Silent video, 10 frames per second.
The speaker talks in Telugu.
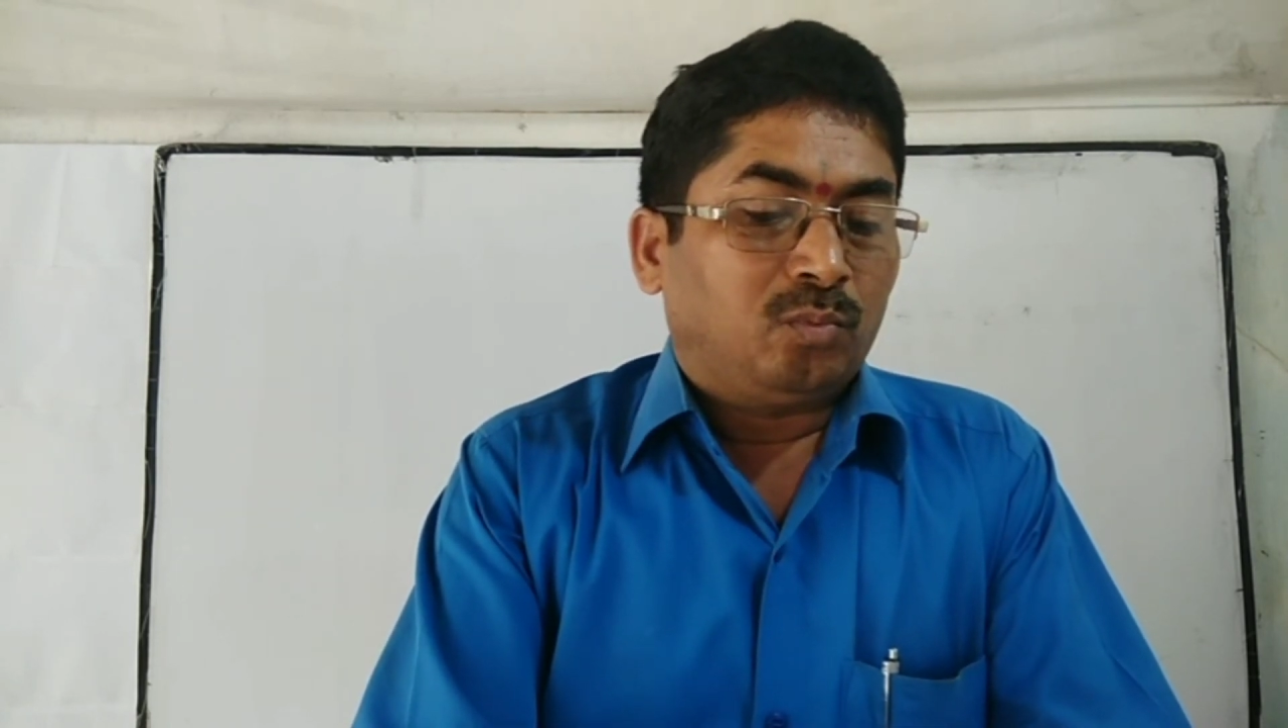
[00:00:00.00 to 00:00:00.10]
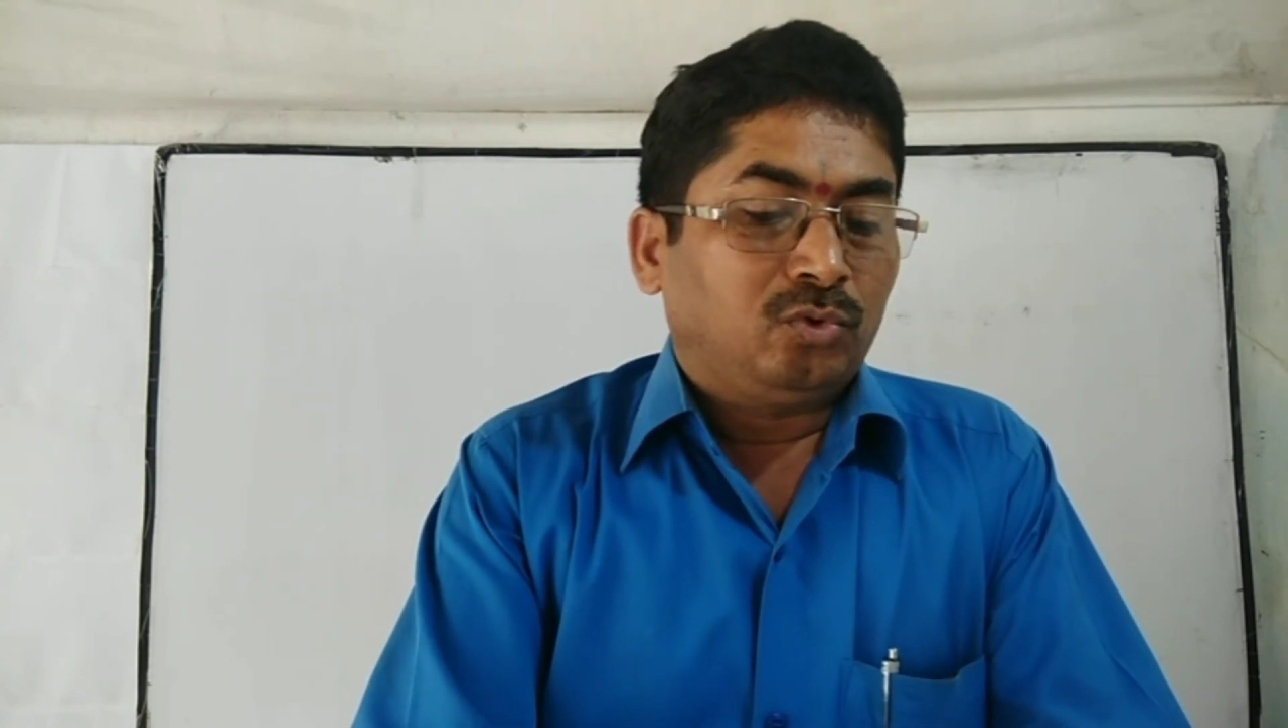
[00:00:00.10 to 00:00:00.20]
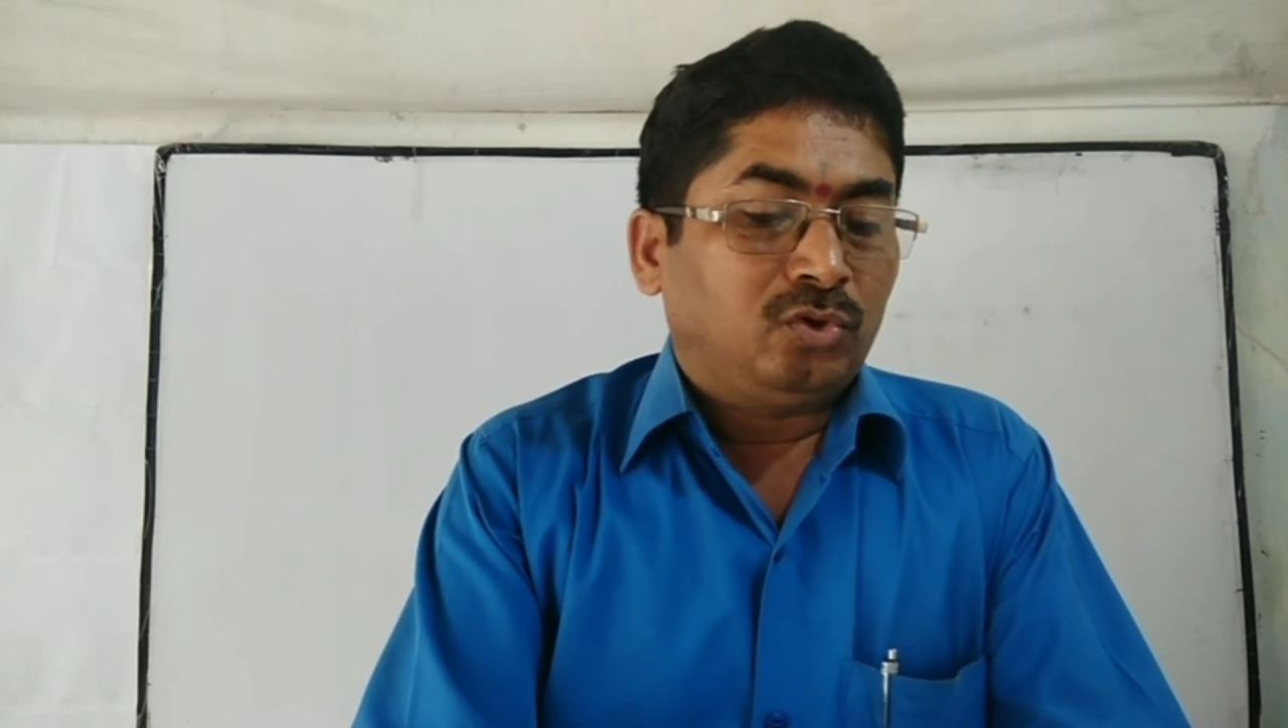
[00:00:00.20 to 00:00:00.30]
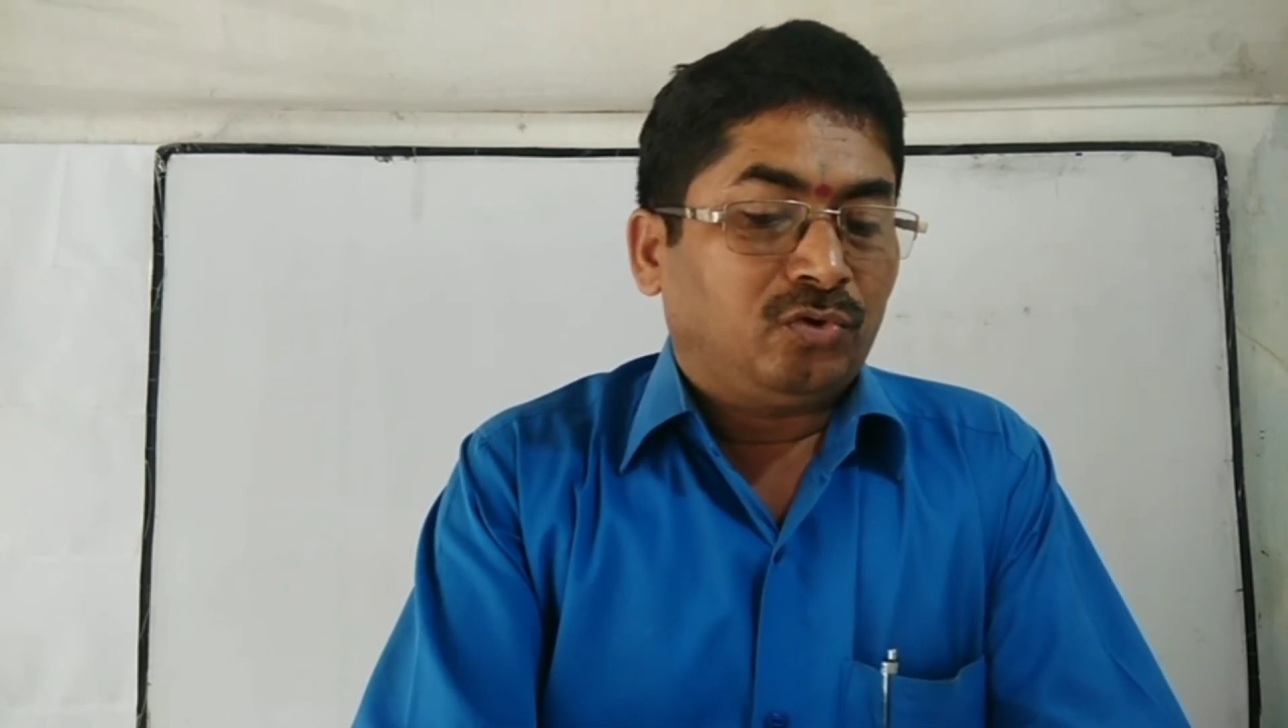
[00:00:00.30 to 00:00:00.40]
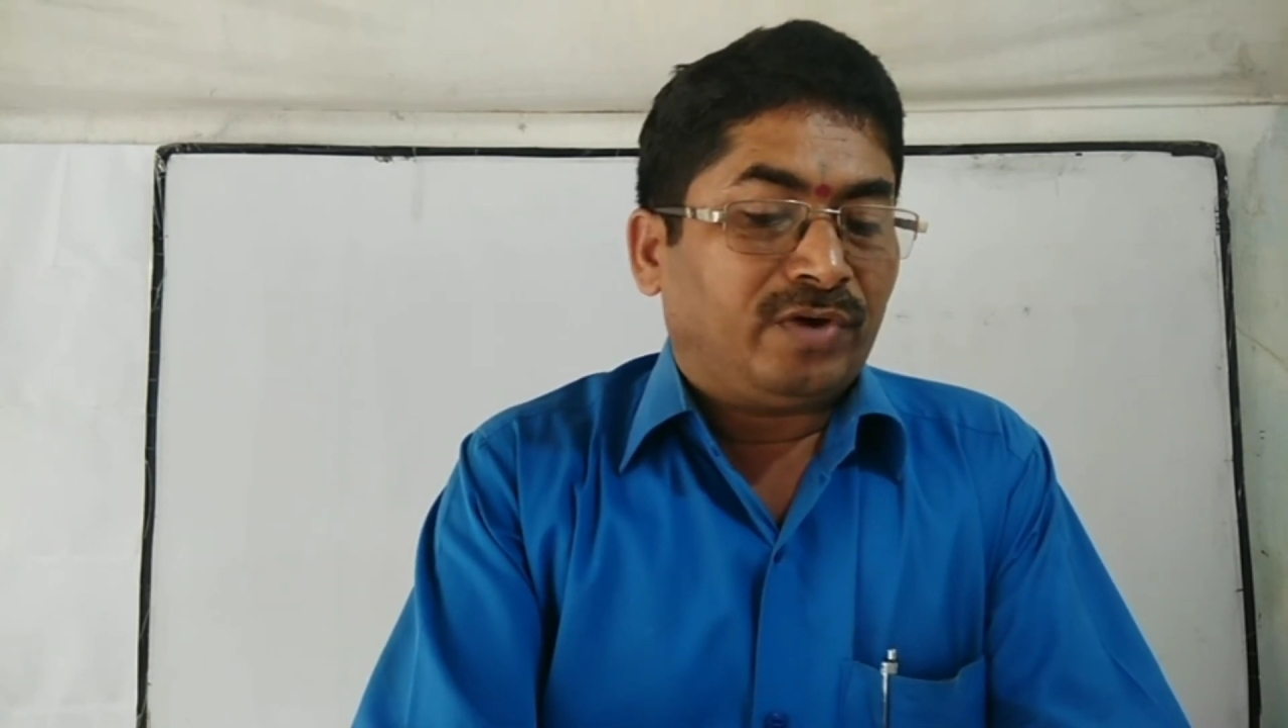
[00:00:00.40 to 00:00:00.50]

ముందు